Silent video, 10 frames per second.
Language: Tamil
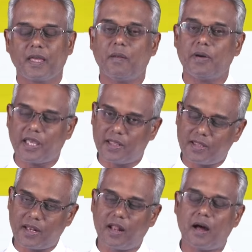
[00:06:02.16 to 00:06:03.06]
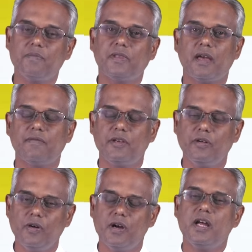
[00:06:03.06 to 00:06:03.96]
நமக்கு எதெல்லாம்
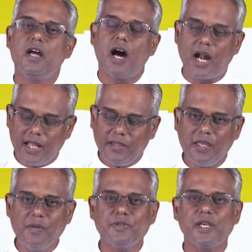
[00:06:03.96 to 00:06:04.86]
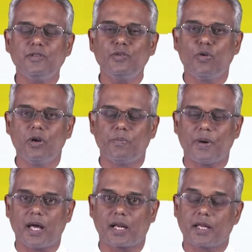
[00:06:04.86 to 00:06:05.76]
தேவையோ அனைத்தையும் சேர்த்து
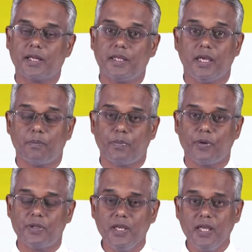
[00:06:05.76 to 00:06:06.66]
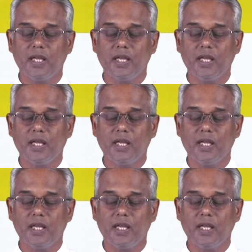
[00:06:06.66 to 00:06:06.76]
கொடுப்பார் எப்போது